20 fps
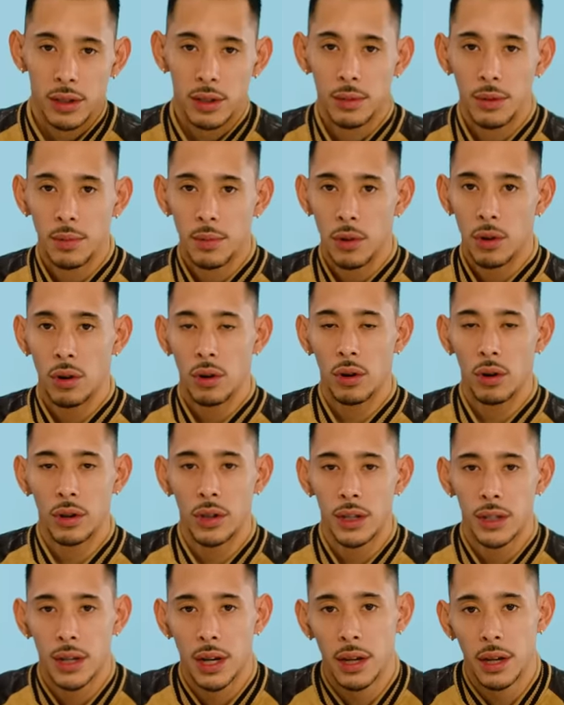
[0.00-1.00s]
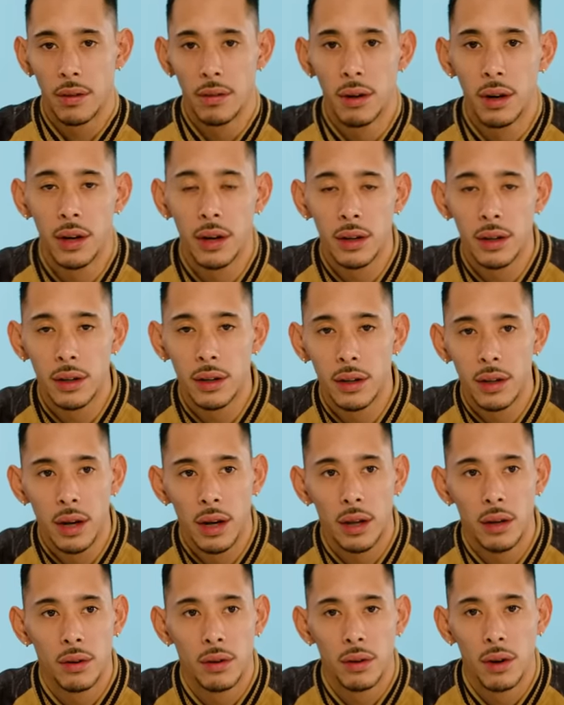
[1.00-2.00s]
自分もこうデザインは
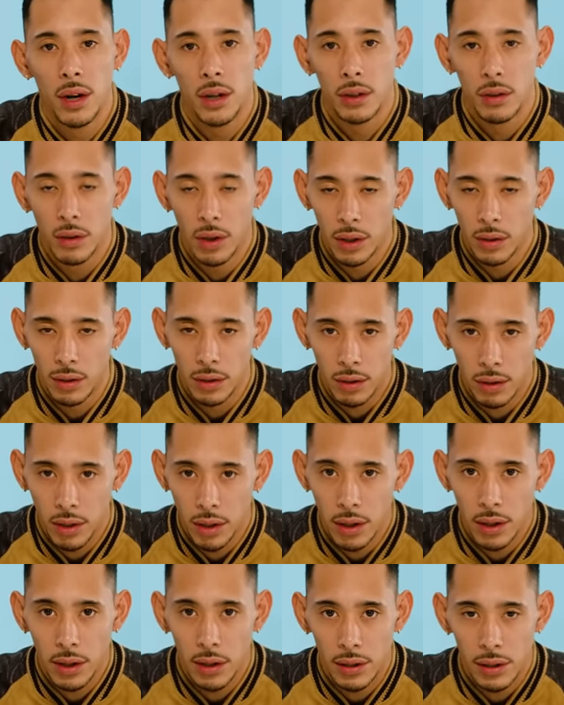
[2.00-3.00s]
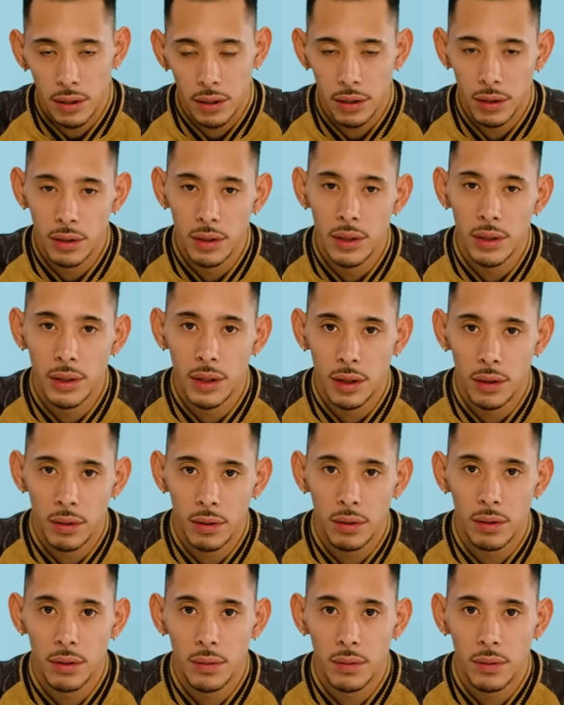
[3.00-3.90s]
あのアートワークとかするんですけど